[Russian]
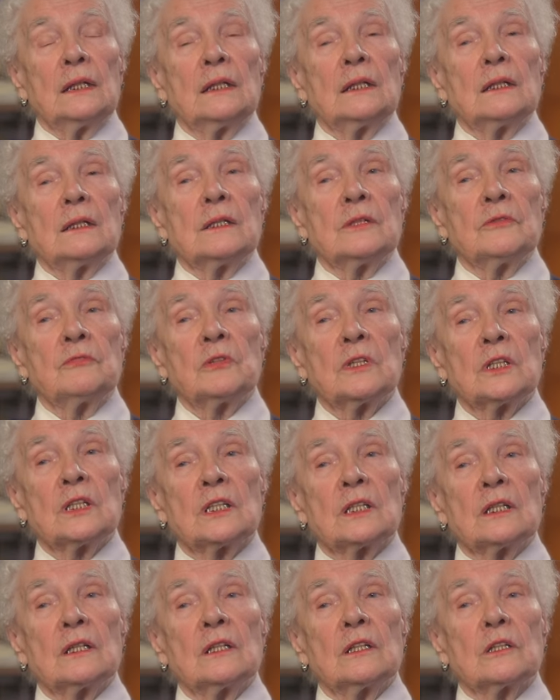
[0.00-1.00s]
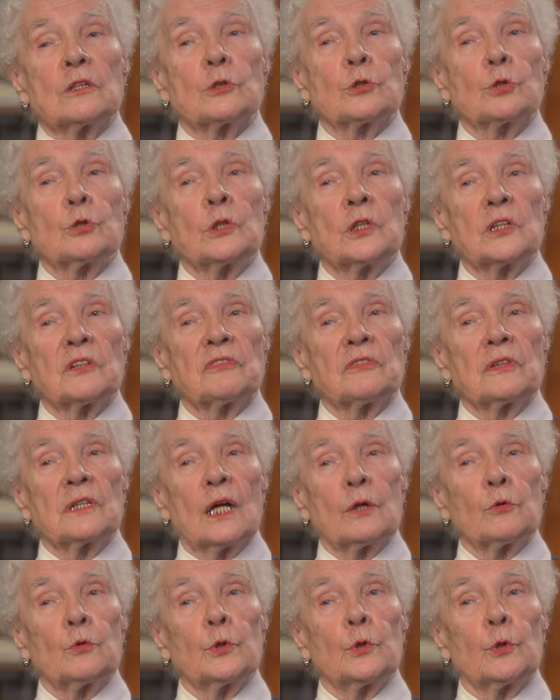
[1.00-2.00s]
И вот
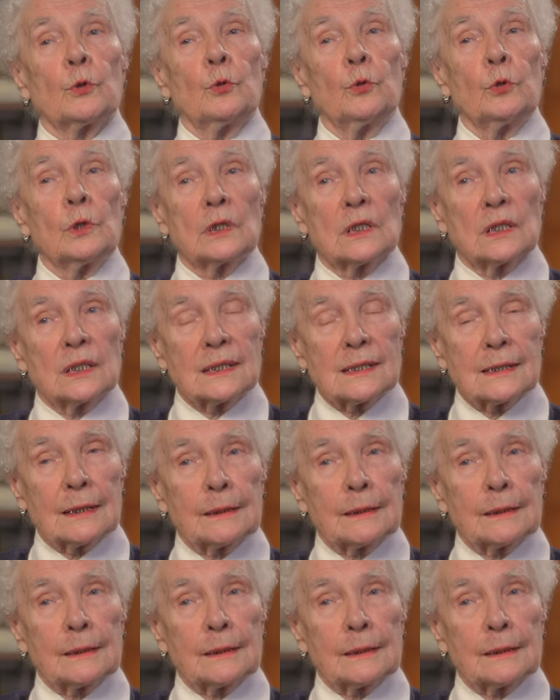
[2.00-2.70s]
42 год